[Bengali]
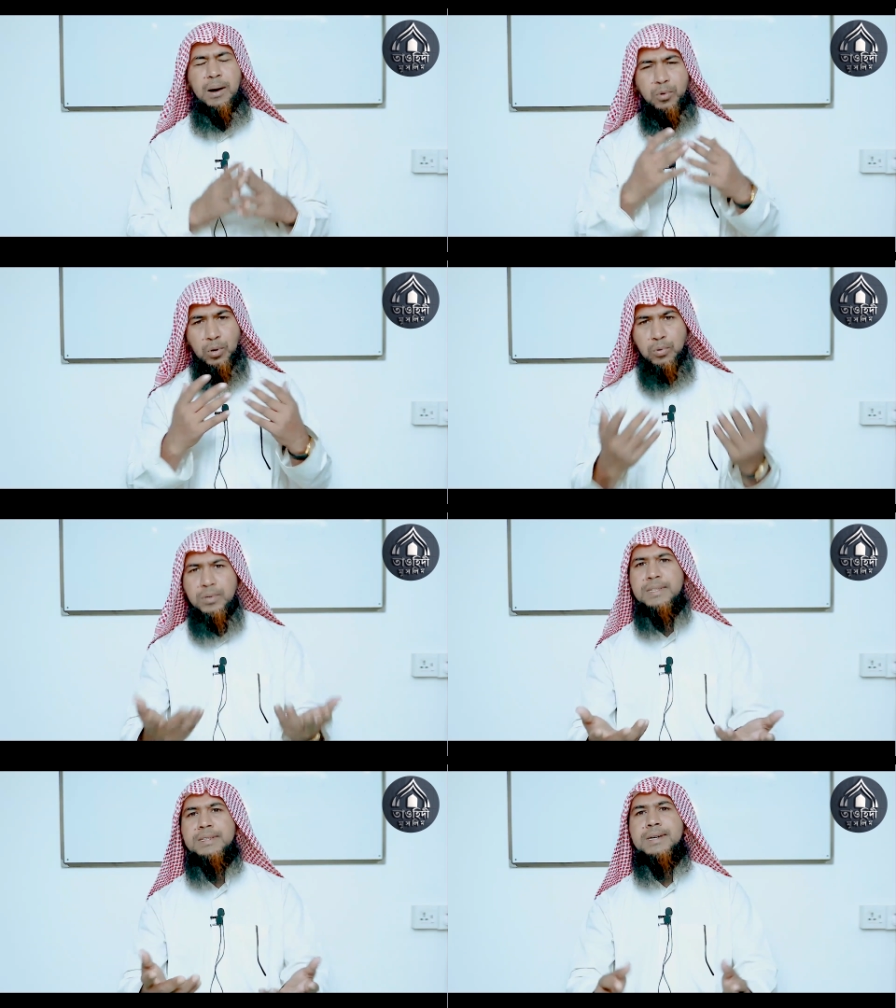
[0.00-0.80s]
আমল
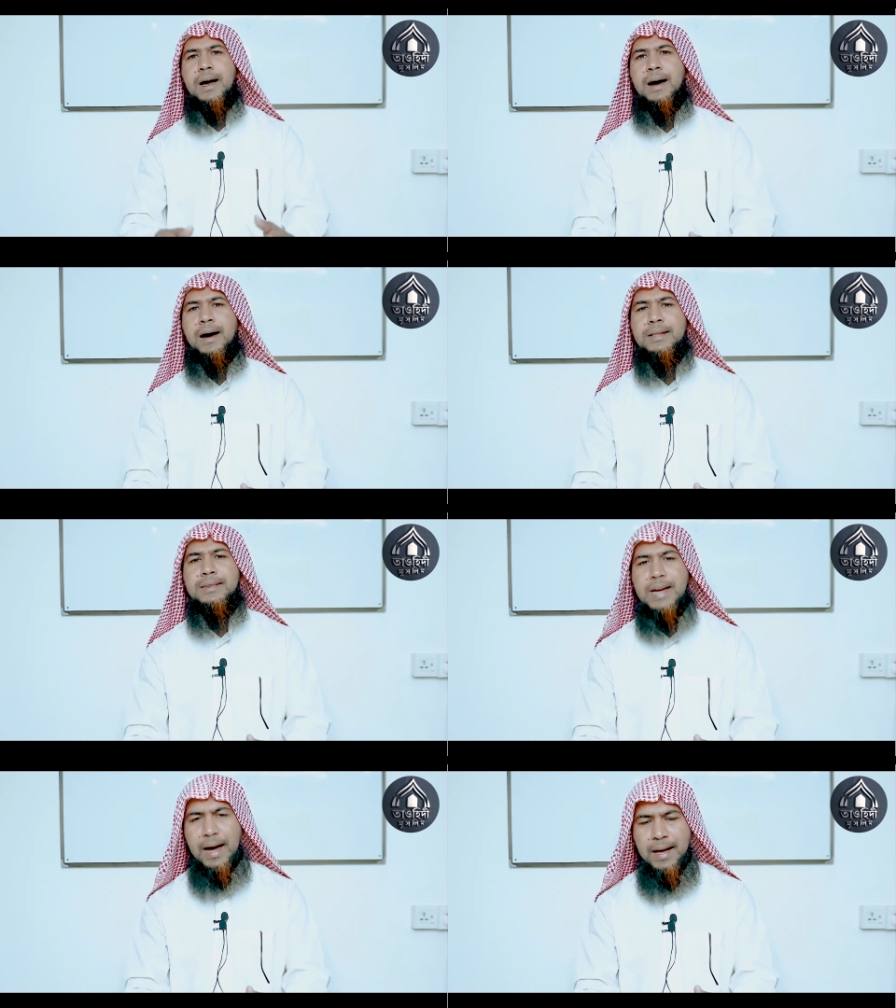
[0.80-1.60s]
করতে চান
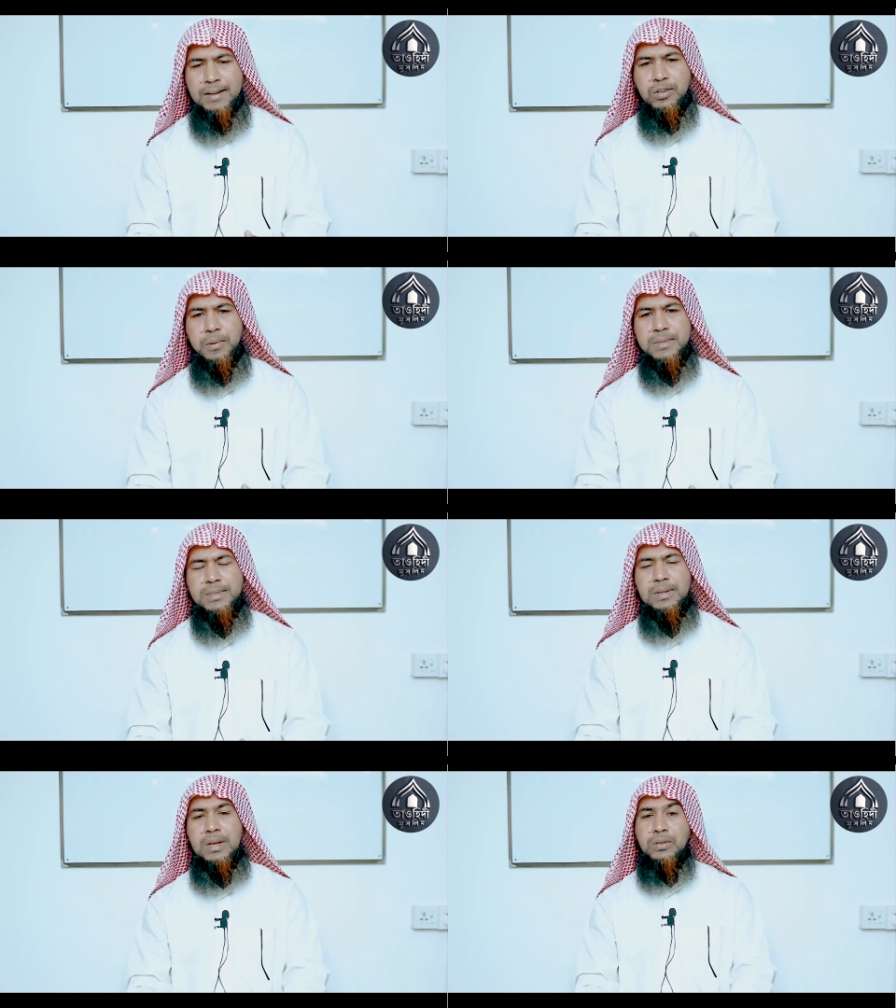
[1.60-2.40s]
যান সমাজে